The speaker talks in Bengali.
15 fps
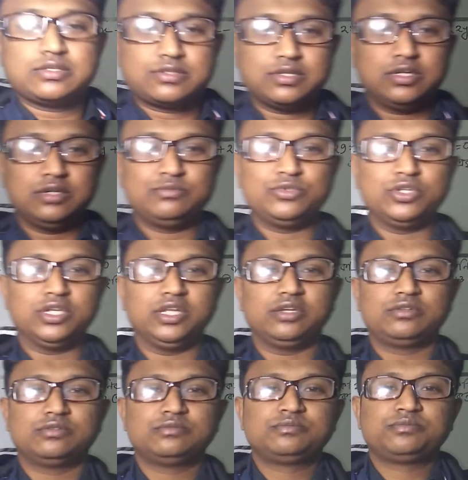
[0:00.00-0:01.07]
আসসালামু
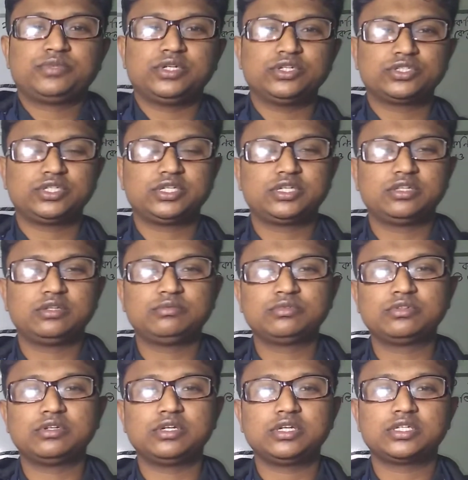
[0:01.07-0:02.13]
আলাইকুম প্রিয় শিক্ষিত
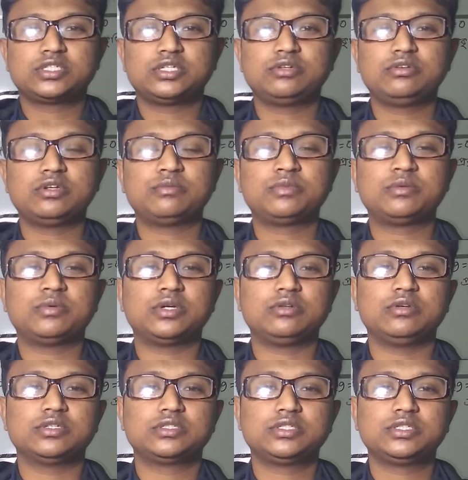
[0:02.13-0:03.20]
বন্ধুরা আশা করি আমরা
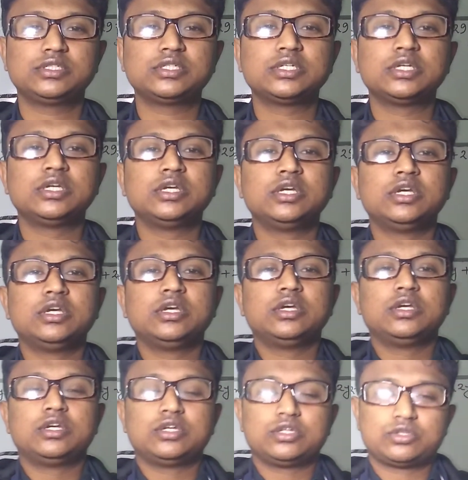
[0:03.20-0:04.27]
ভালো আছি
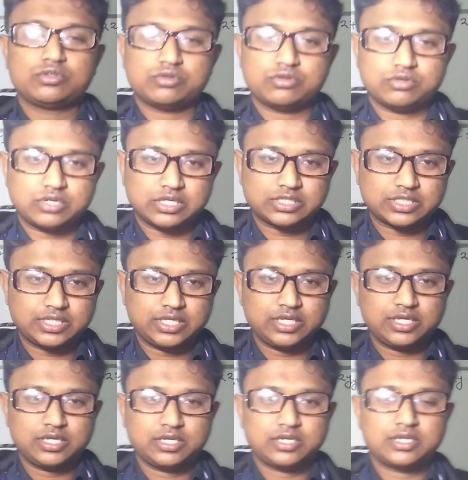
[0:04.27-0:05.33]
তো আজকে
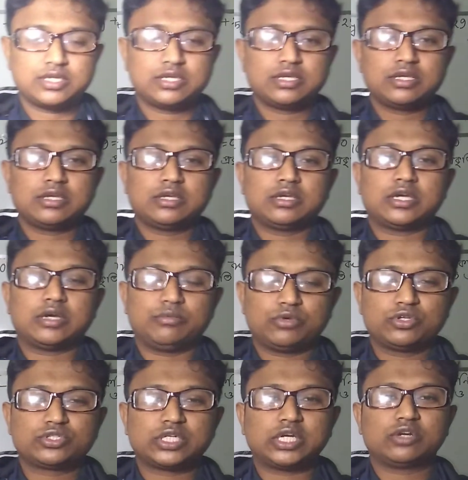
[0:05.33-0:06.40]

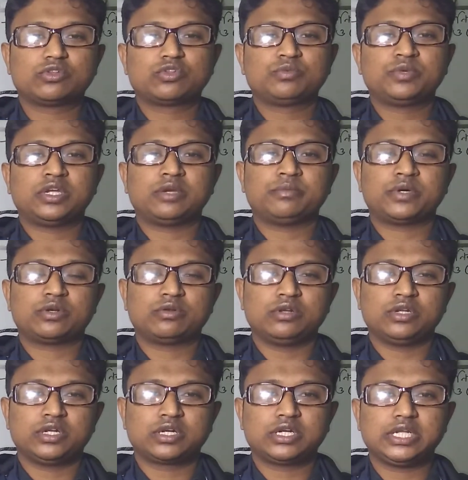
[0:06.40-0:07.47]
আবারও স্বাগতম আমার
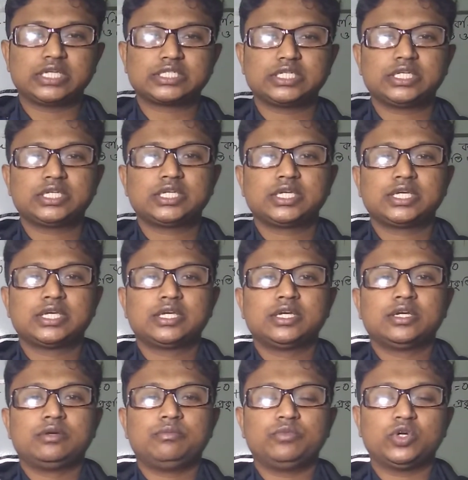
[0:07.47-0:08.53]
অনলাইন ক্লাসে
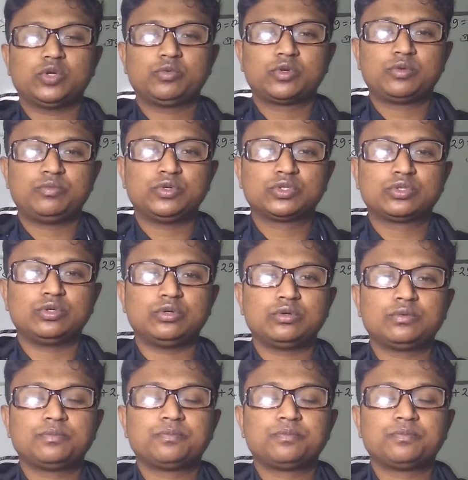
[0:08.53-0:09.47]
বড় বড় মতো